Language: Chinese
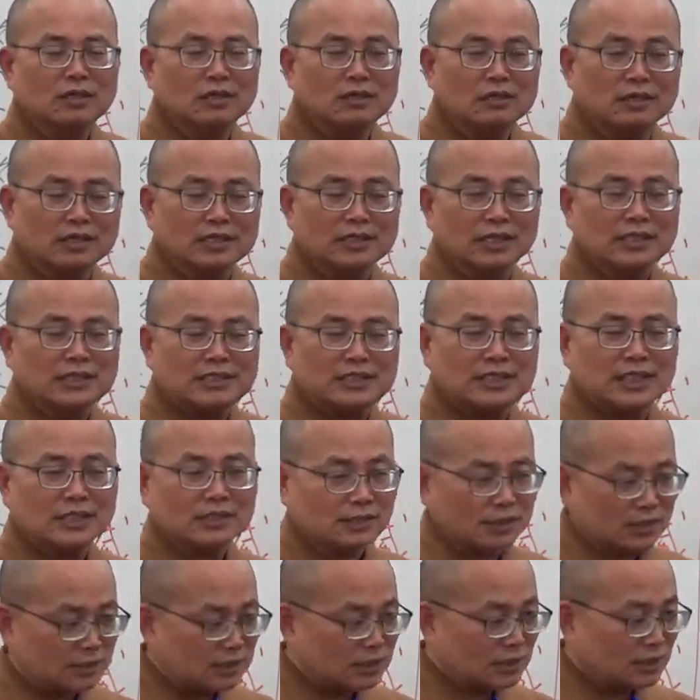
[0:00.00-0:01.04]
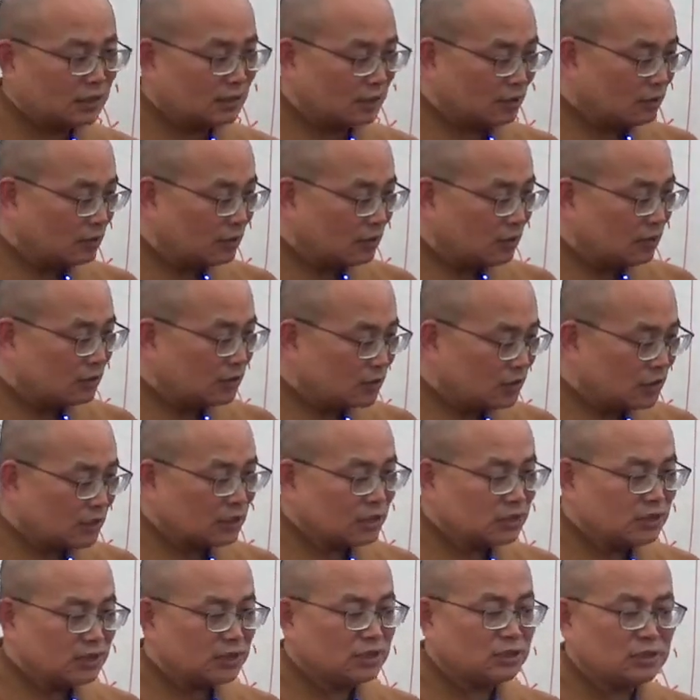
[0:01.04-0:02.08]
人言经的这个、这
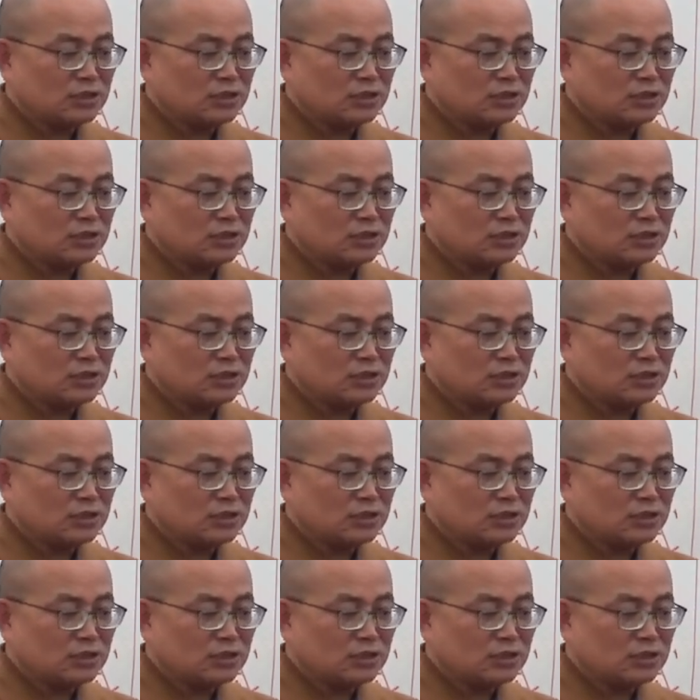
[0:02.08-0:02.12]
个、